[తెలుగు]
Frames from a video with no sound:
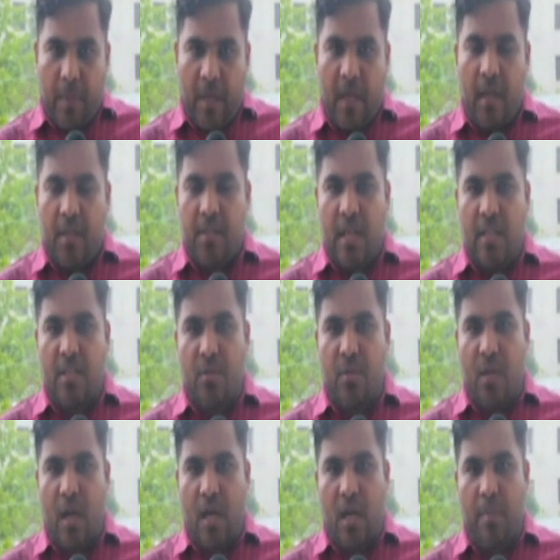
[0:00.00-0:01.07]
పర్యటించాల్సి
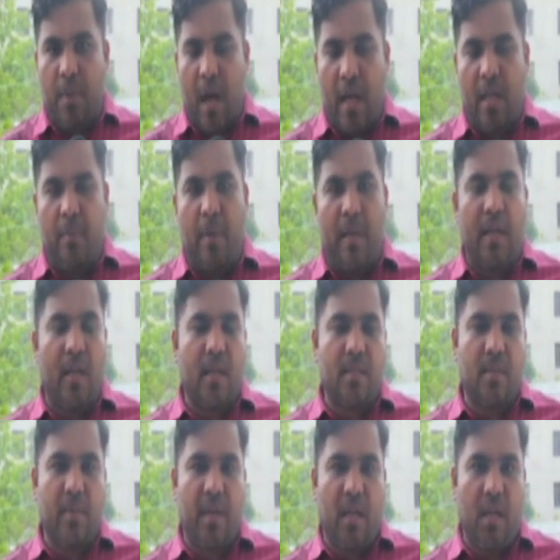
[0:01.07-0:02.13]
ఉంది అక్కడ భారీ బహిరంగ
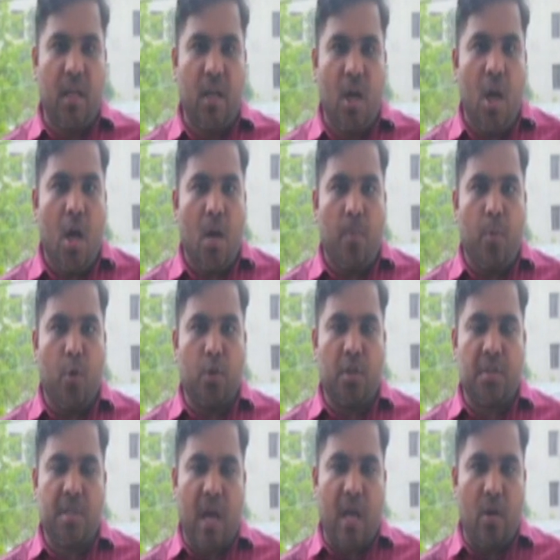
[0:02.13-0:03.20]
సభకి పూర్తి
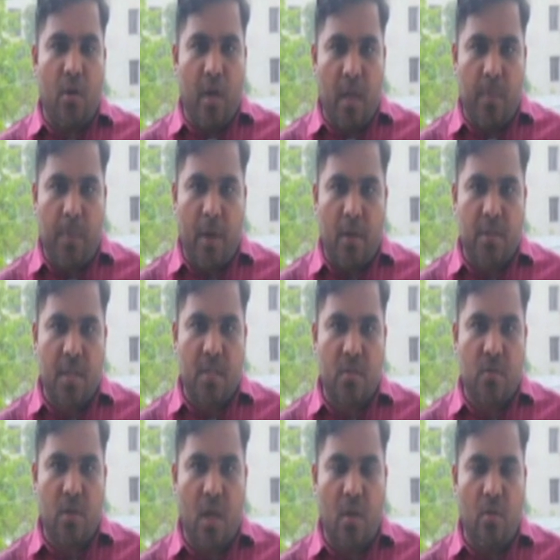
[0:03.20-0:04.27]
స్థాయిలో ఏర్పాట్లు
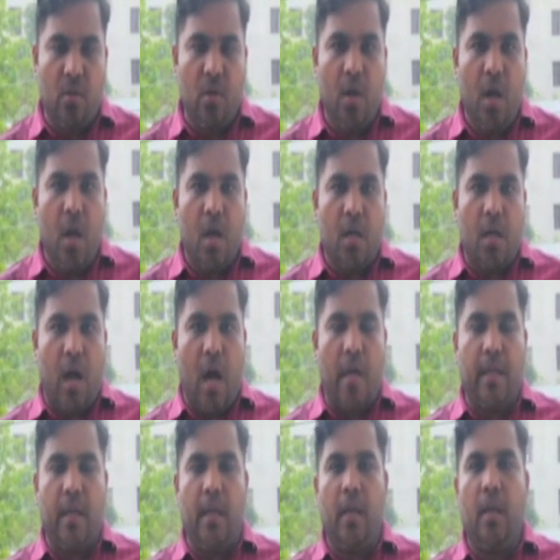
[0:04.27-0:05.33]
చేసుకున్నారు
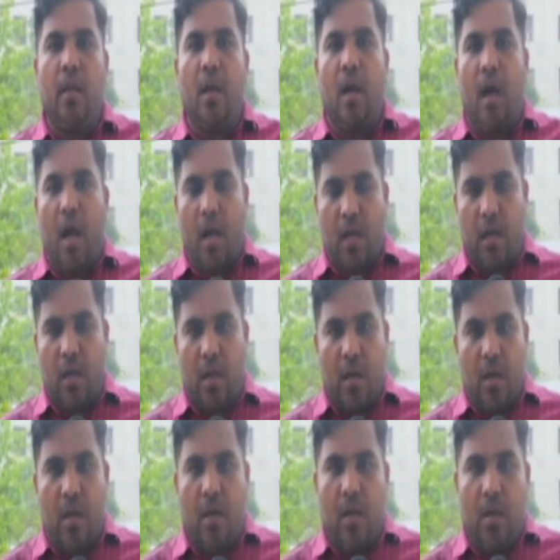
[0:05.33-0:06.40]
కానీ అక్కడ
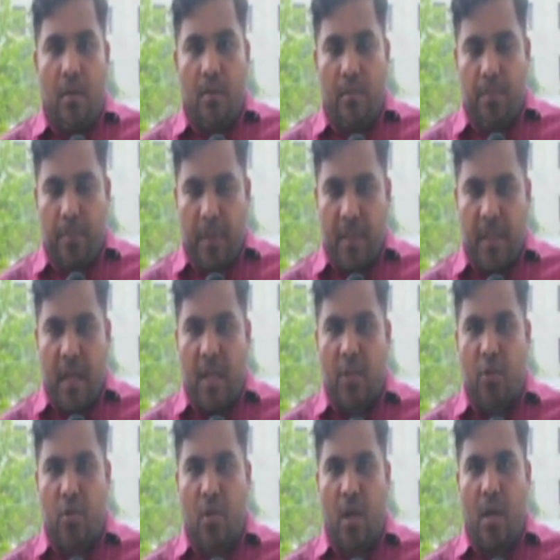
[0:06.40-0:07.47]
పెద్ద
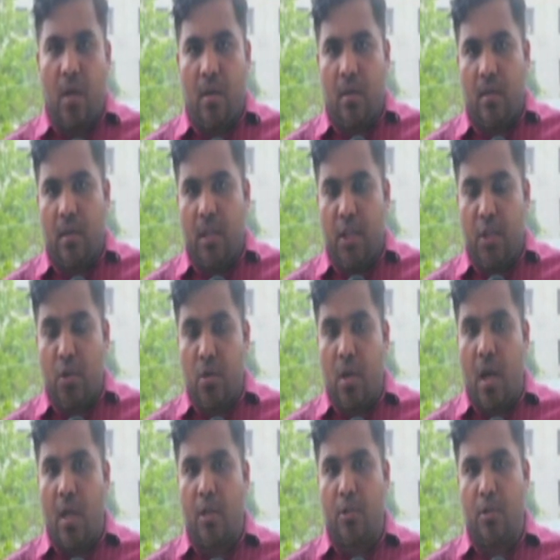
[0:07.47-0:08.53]
ఎత్తున
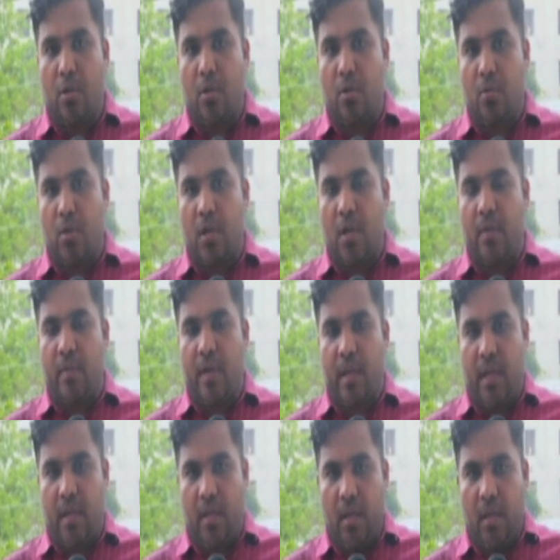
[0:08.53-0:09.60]
ఈదురుగాలతో
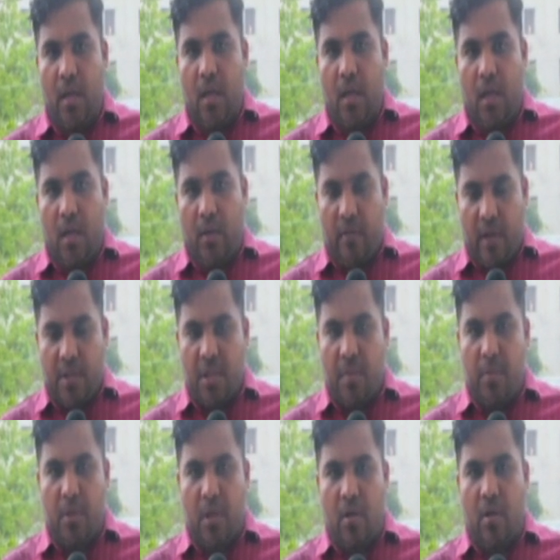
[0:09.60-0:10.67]
కూడినటువంటి వర్షం
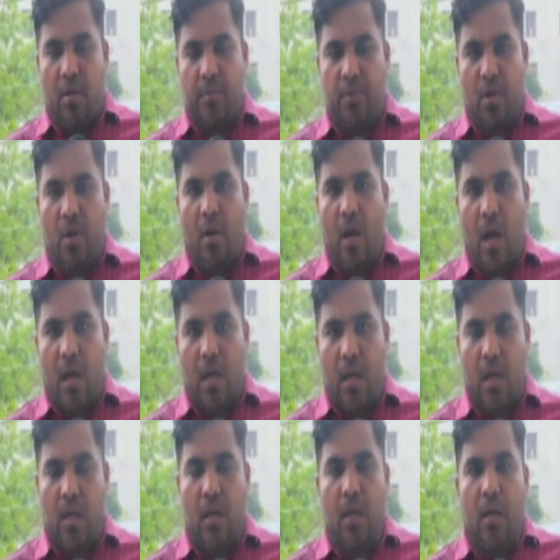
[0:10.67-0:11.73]
మొదలవడంతో అక్కడ
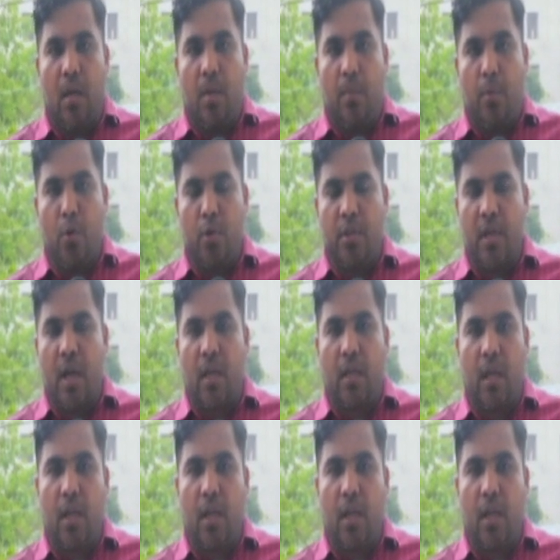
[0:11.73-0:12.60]
పూర్తిగా